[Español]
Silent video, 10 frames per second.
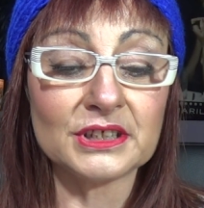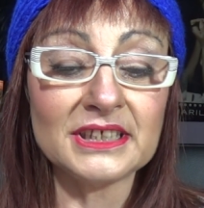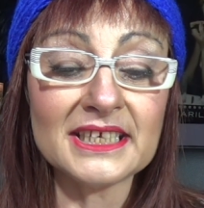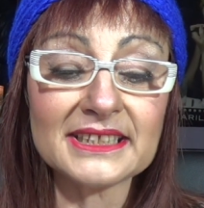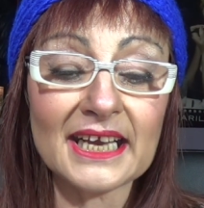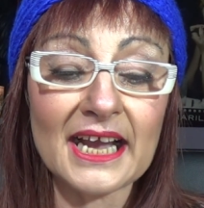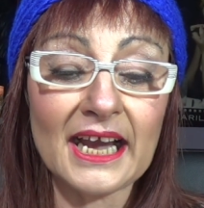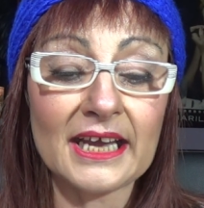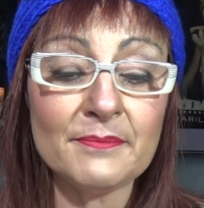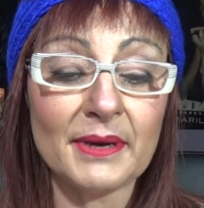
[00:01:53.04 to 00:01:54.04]
y esta
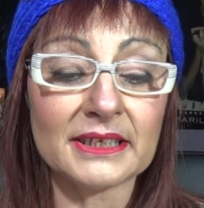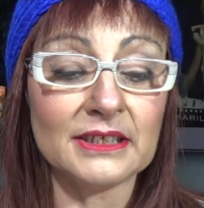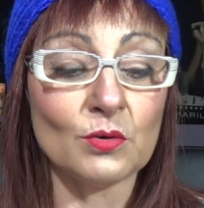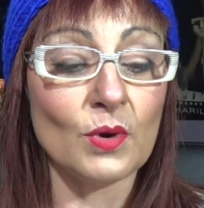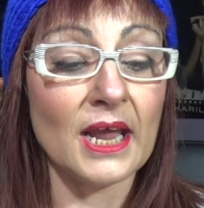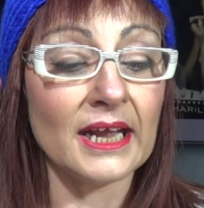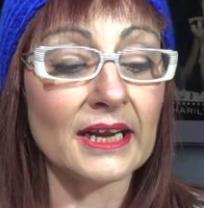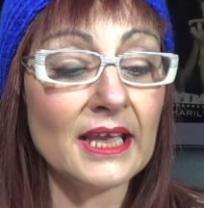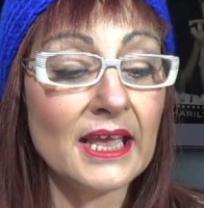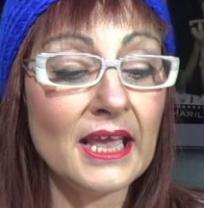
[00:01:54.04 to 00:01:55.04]
caja en
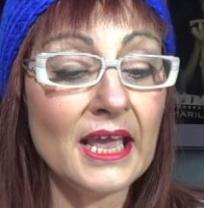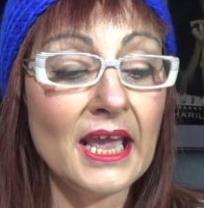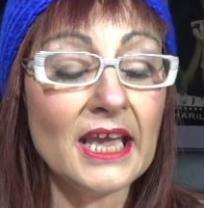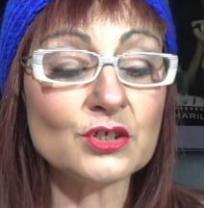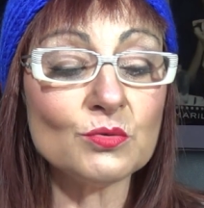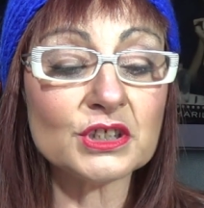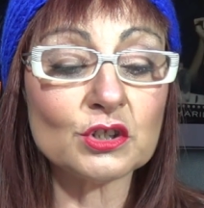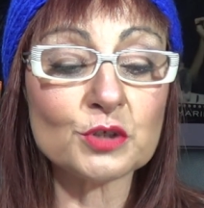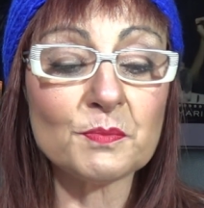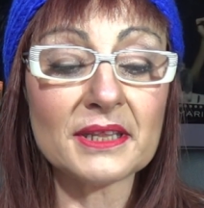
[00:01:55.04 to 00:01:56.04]
particular es
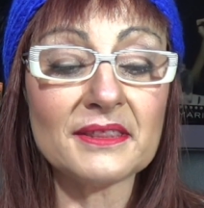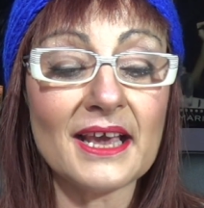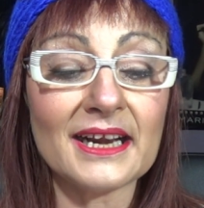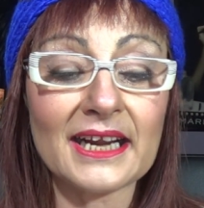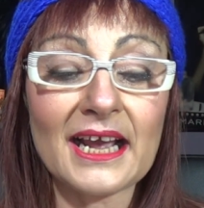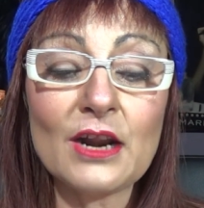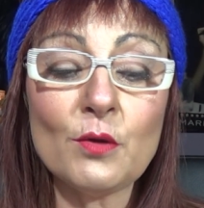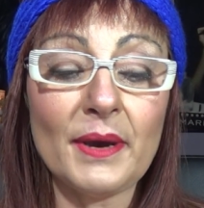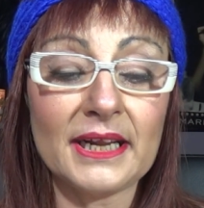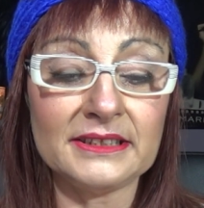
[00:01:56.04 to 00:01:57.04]
nuestro especial
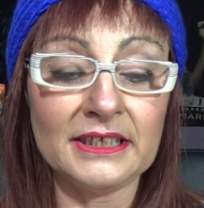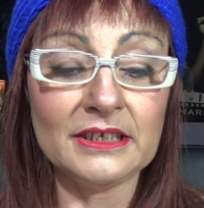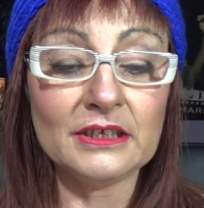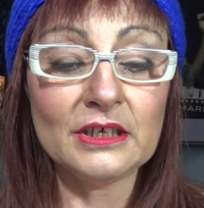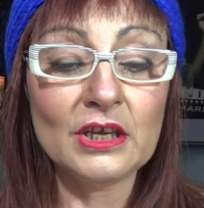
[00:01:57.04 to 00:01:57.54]
regalo para ti.